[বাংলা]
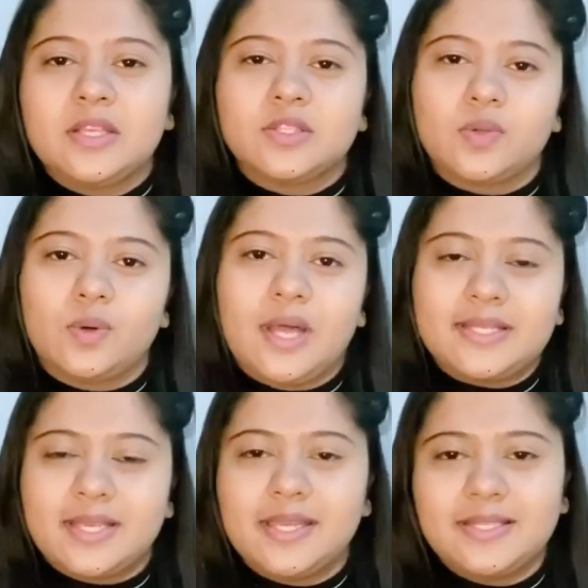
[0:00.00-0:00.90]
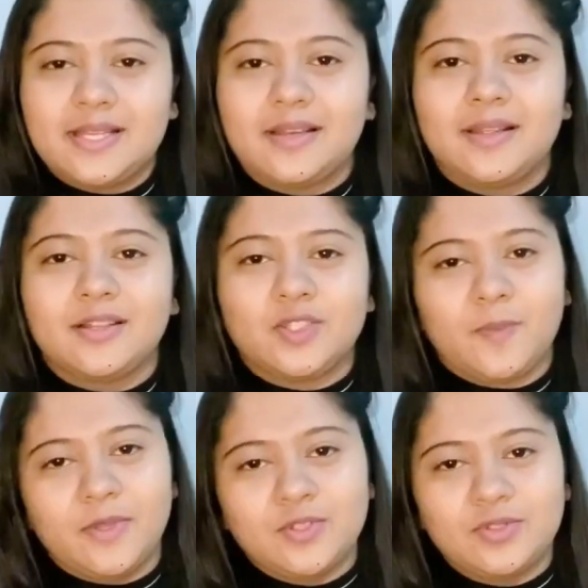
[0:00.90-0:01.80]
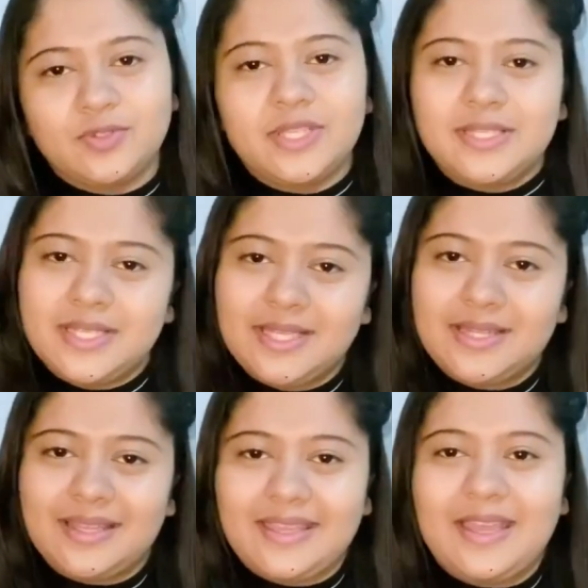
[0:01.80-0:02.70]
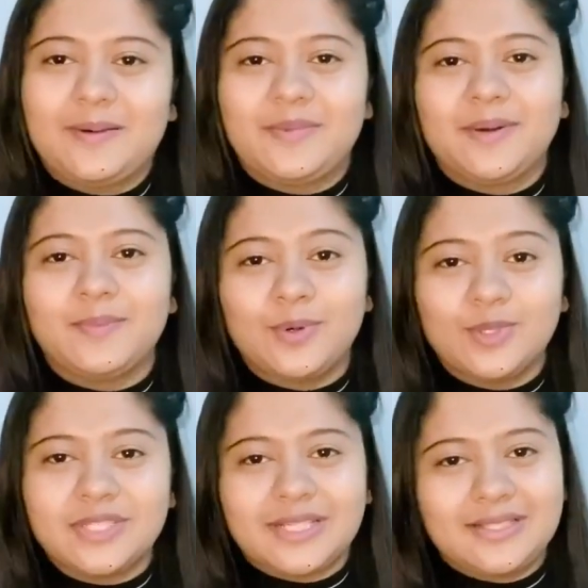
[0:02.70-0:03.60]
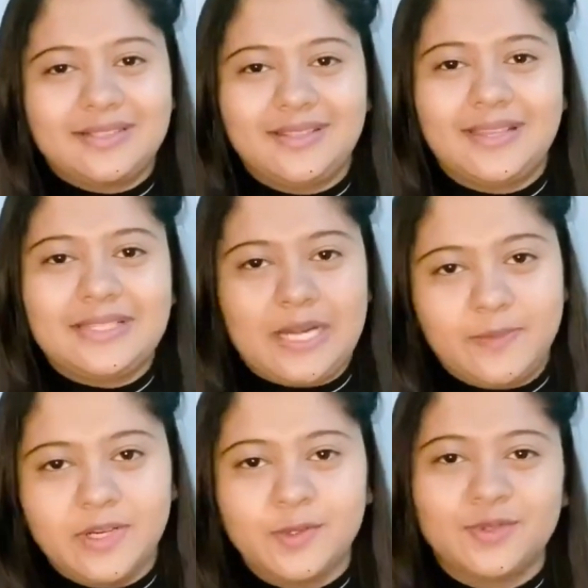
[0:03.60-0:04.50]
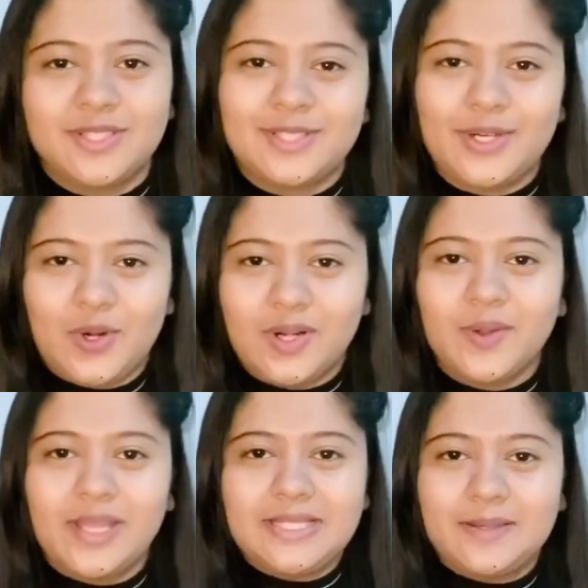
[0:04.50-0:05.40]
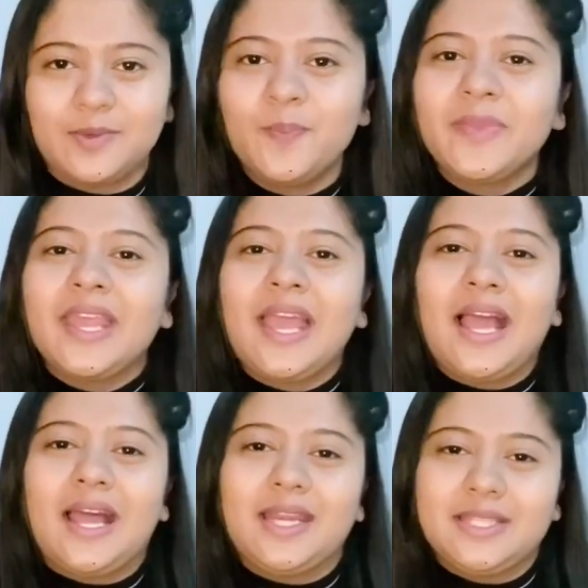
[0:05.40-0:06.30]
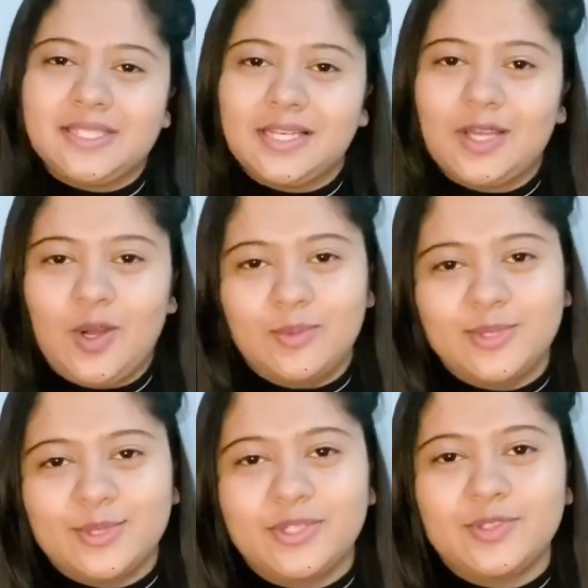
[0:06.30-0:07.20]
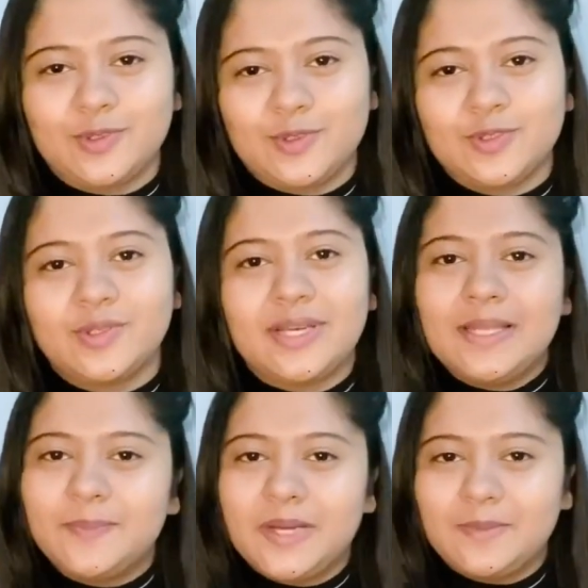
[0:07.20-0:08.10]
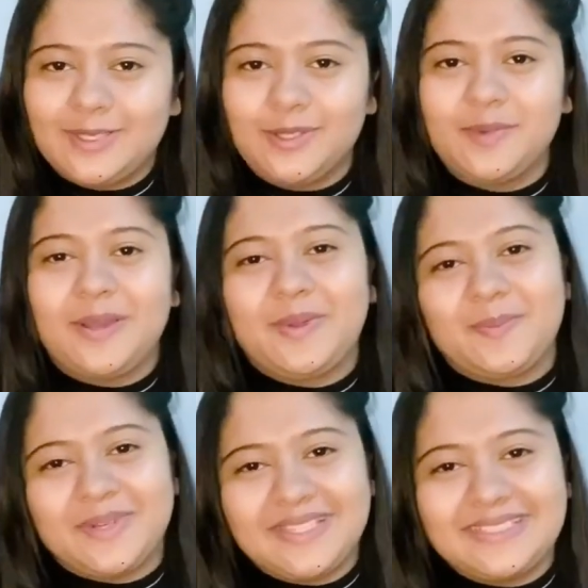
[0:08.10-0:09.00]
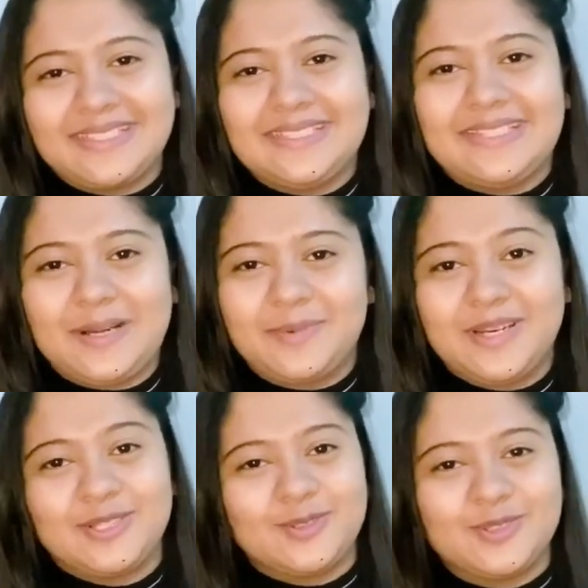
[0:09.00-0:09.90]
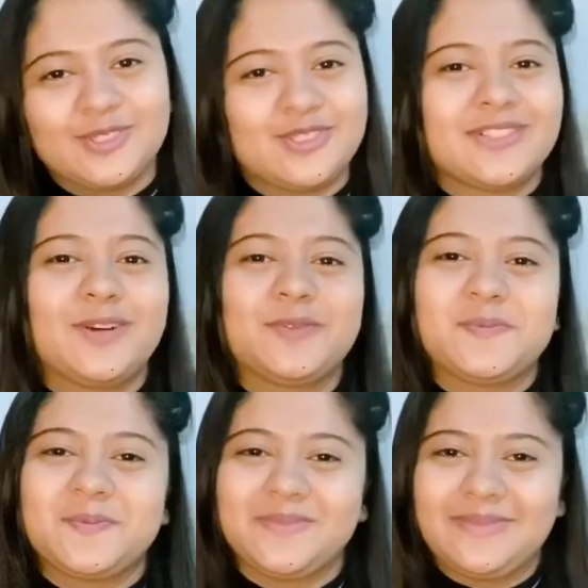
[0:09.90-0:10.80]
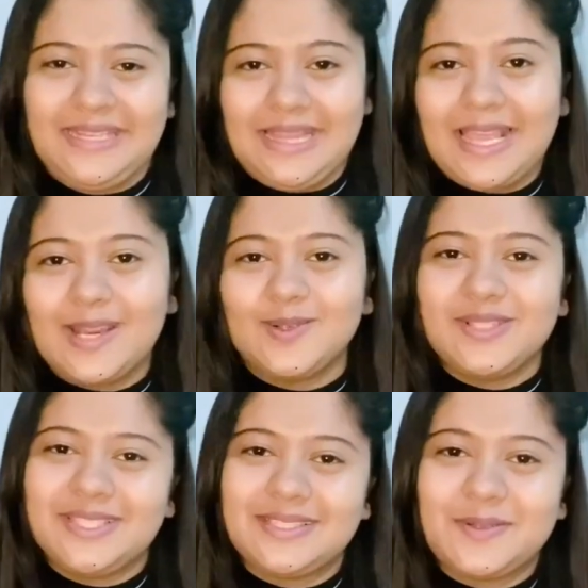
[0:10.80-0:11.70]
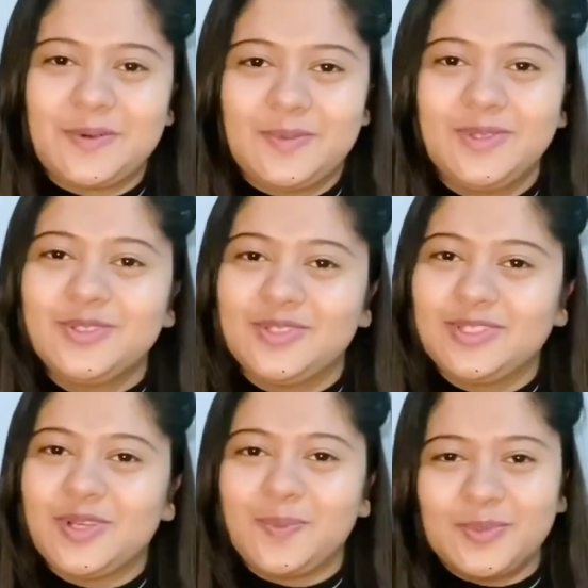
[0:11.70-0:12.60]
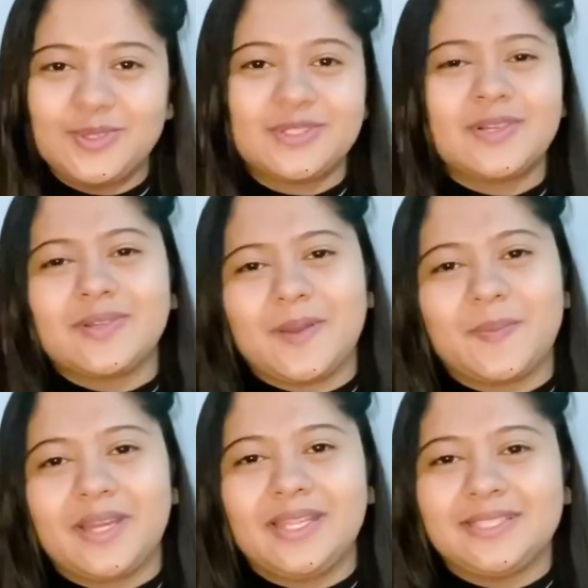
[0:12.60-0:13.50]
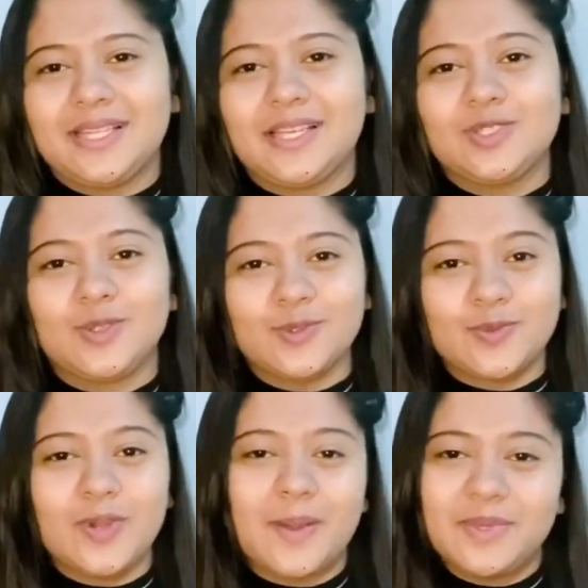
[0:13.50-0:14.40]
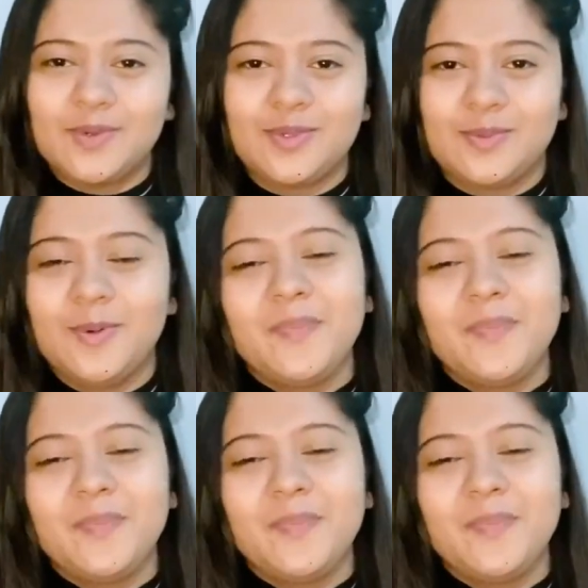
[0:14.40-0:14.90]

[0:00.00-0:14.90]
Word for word: সো আজকে ইনশাল্লাহ সব কিছু যদি ঠিক থাকে আমরা ভোর চারটার দিকে ডারবানের উদ্দেশ্যে রওনা হয়ে যাব আর ইনশাল্লাহ অবশ্যই ছোট ছোট ক্লিপের মাধ্যমে আমি আপনাদের সাথে ডারবানের সৌন্দর্যটাও মানে দেখানোর চেষ্টা করব যদি সম্পূর্ণটাও না পারি ইনশাল্লাহ যতটুকু আমি ঘুরবো